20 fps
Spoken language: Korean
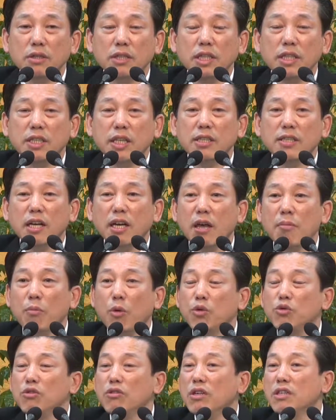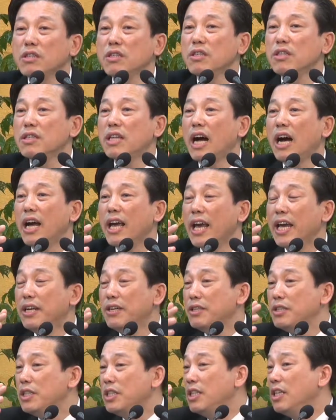이 세상의 모든 것들은 다
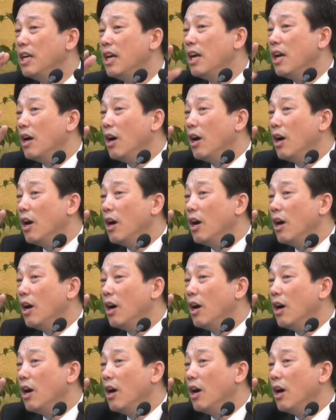에너지